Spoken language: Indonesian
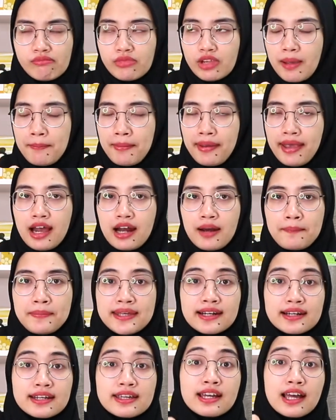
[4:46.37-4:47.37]
apa ya
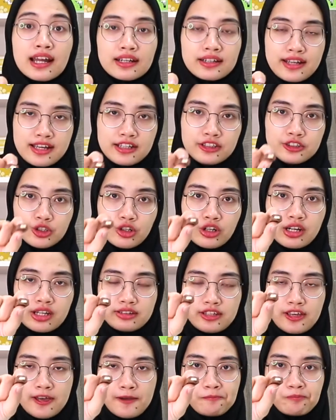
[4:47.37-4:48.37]
lebih ringan ya
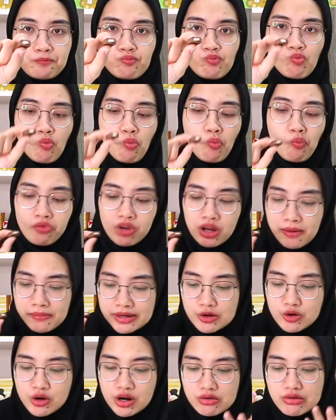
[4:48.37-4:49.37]
coklatnya tapi
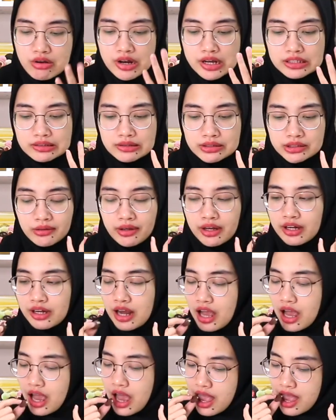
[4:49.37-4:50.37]
dua-duanya sama-sama enak